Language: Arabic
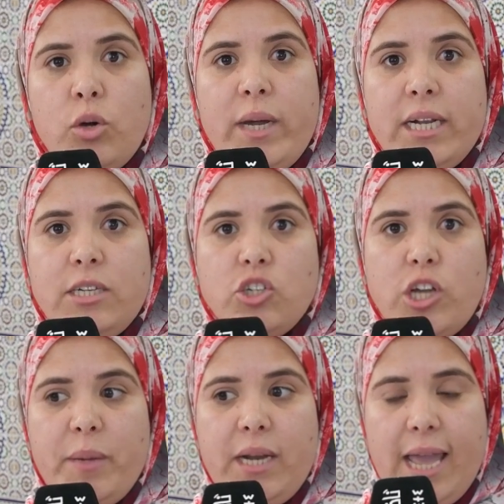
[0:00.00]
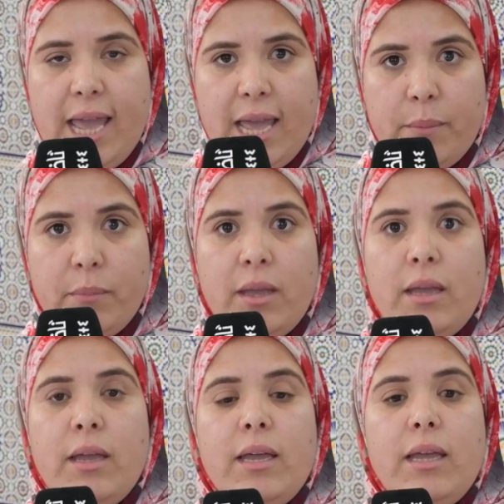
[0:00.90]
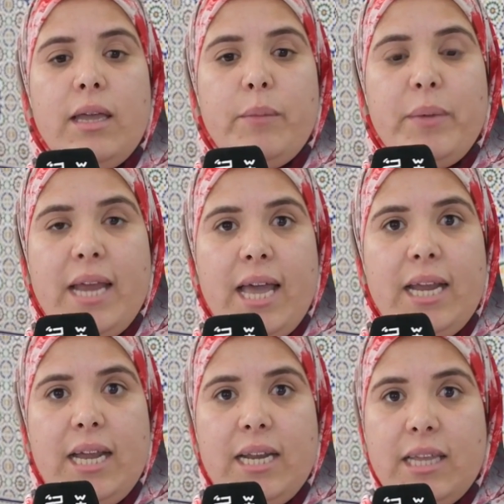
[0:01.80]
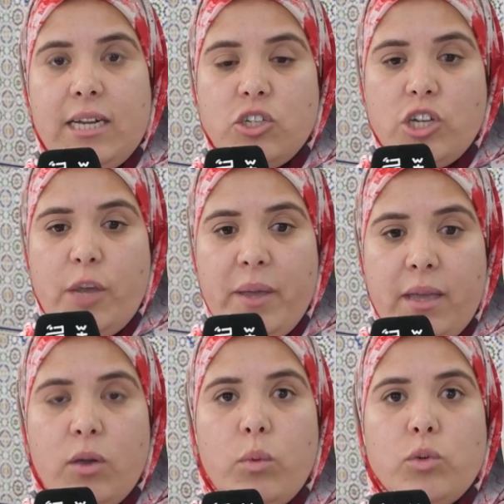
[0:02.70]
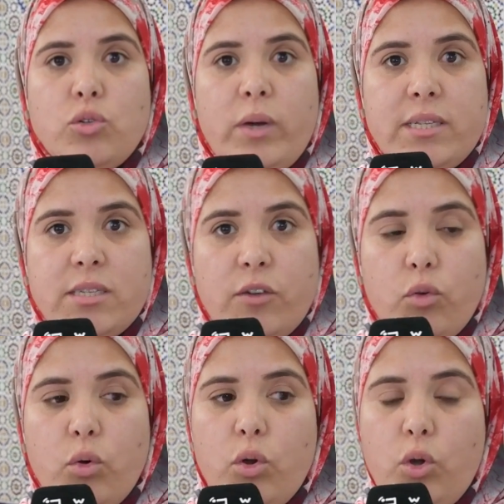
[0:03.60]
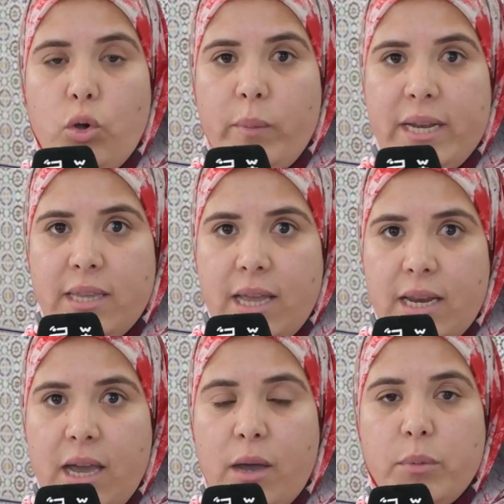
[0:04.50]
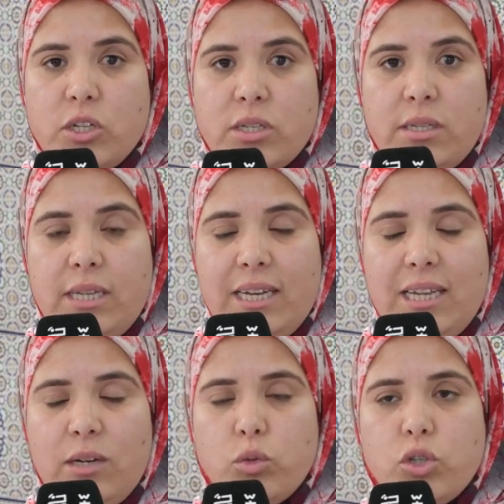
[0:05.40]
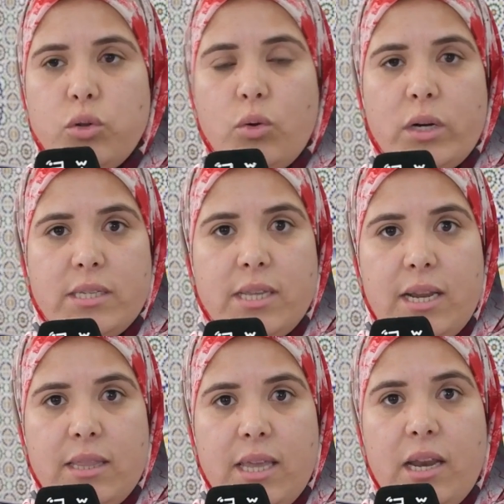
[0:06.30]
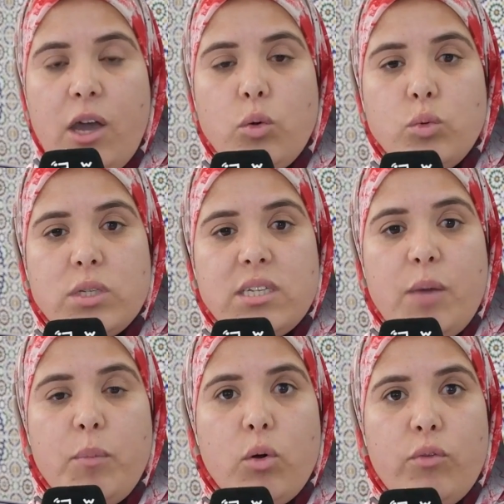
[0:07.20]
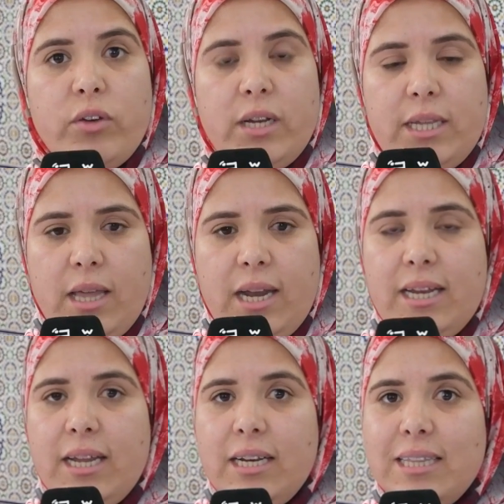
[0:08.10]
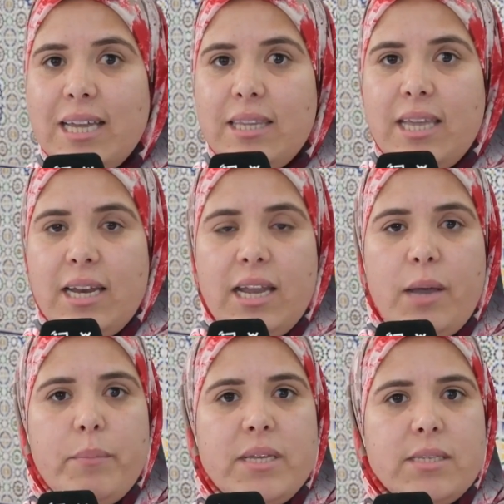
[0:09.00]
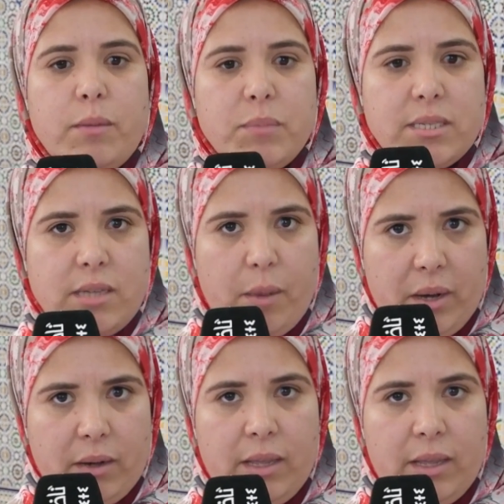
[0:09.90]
واحد الجمع العام آه، بناء على ذاك الجمع وشنو غيتفقوا العمال ديالنا باش يعني نوصلوا الرساله ديالنا ونستمروا في النضال حنا النضال ديالنا مازال مستمر